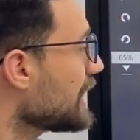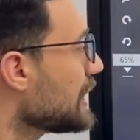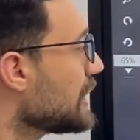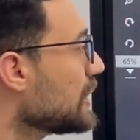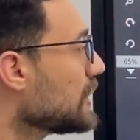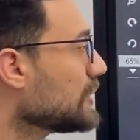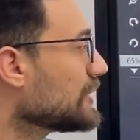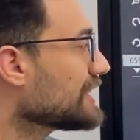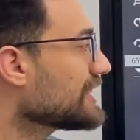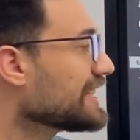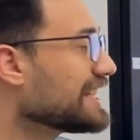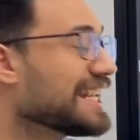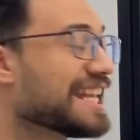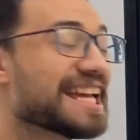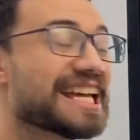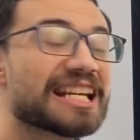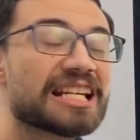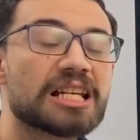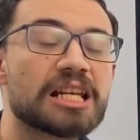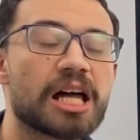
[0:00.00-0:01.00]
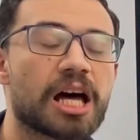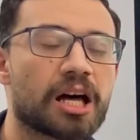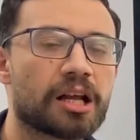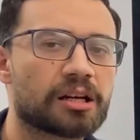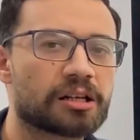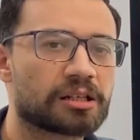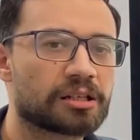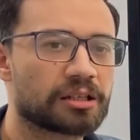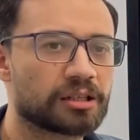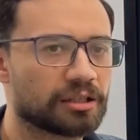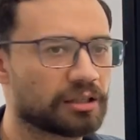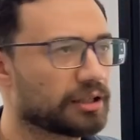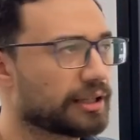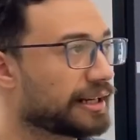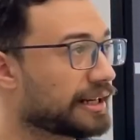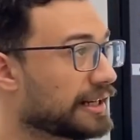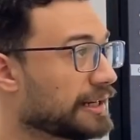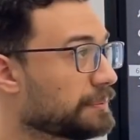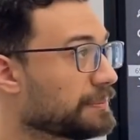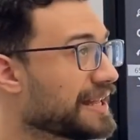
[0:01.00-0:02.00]
لوتيير لارك
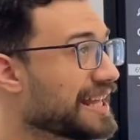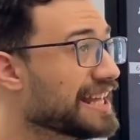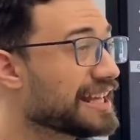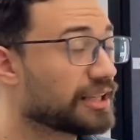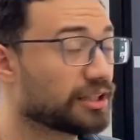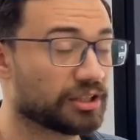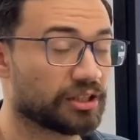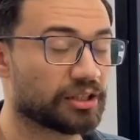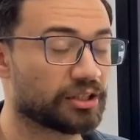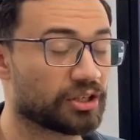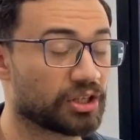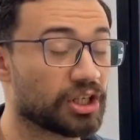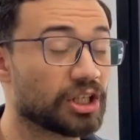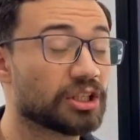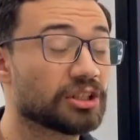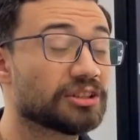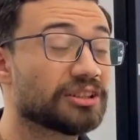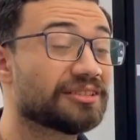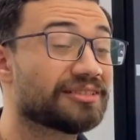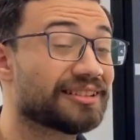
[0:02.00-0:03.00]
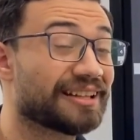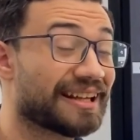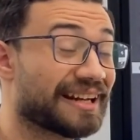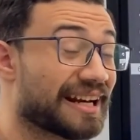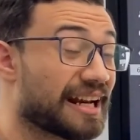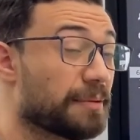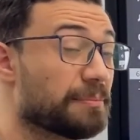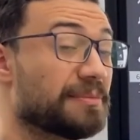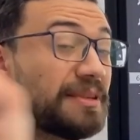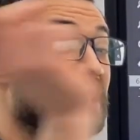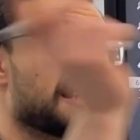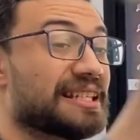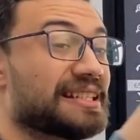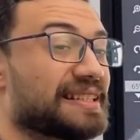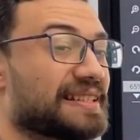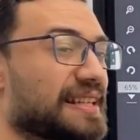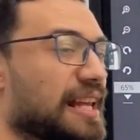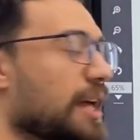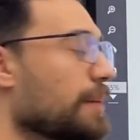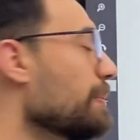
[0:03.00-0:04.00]
رما... رياضه رمي
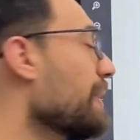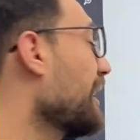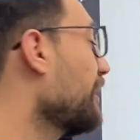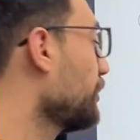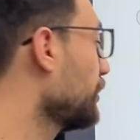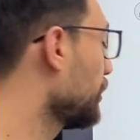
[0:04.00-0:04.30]
السهم او